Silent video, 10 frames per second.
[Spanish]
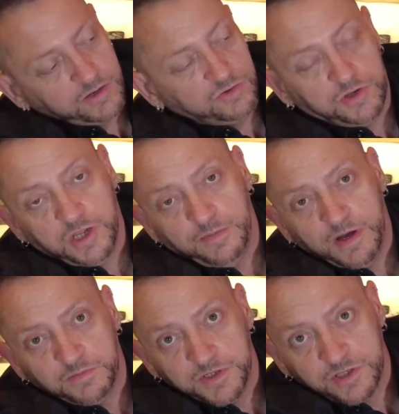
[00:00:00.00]
y no tiene ya
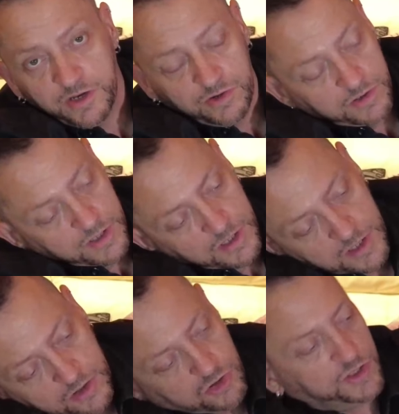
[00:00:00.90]
más misterio.
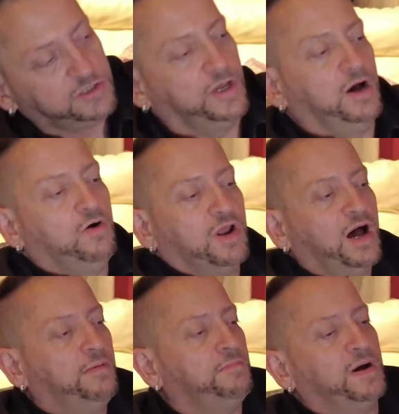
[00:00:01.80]
Entonces,
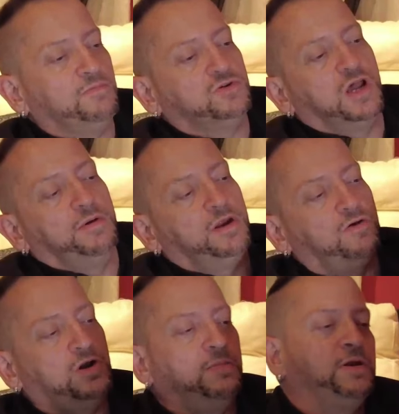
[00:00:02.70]
ahora vamos a ver
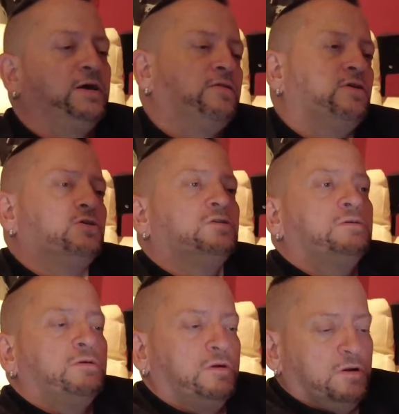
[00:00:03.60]
con la aplicación
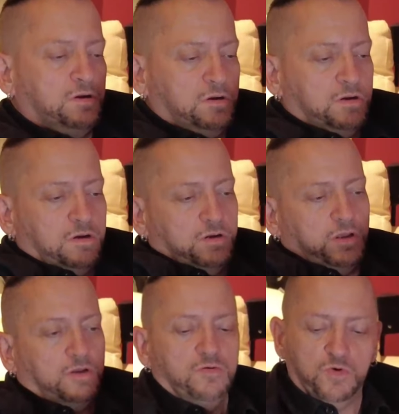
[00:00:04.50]

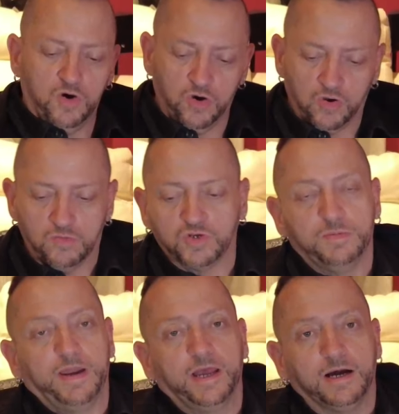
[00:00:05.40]
cómo, cómo
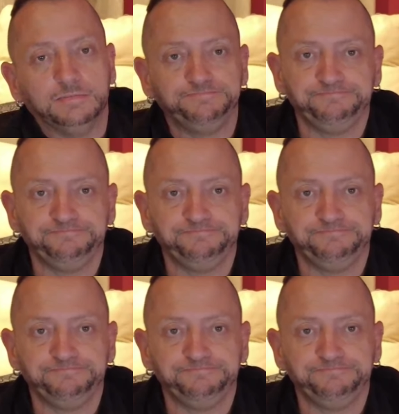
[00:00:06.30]
se maneja.